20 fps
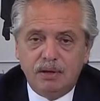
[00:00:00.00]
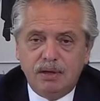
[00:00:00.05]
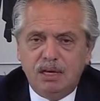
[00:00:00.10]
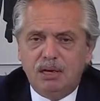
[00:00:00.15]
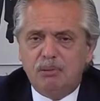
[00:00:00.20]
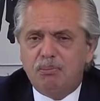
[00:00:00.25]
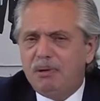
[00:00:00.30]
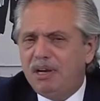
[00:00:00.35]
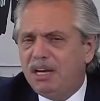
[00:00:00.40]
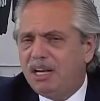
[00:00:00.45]

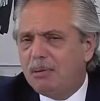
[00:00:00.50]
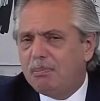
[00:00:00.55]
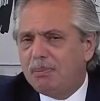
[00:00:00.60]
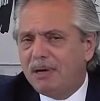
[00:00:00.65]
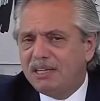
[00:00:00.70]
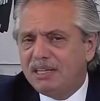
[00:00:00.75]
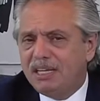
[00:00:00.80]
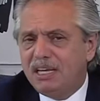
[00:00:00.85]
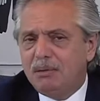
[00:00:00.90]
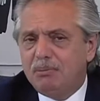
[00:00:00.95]
En plena
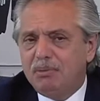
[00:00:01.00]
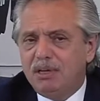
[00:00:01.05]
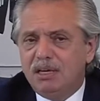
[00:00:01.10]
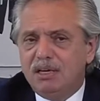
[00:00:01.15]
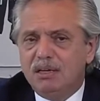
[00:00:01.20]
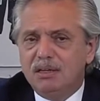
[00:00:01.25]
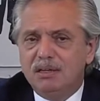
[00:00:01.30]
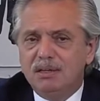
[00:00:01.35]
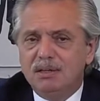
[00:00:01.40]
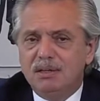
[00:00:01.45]

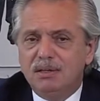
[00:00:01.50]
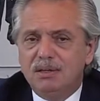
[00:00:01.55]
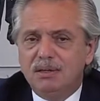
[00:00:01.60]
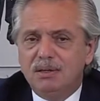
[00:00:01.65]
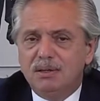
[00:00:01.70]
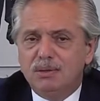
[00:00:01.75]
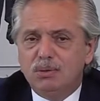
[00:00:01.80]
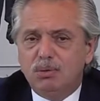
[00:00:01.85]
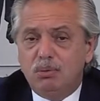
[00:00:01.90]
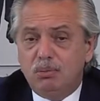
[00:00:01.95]
pandemia
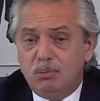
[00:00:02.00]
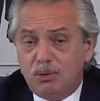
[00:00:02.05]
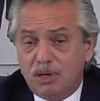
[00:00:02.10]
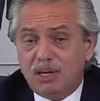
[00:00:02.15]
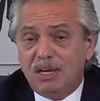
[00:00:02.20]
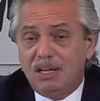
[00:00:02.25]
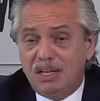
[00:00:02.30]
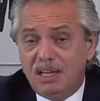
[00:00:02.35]
tuvimos que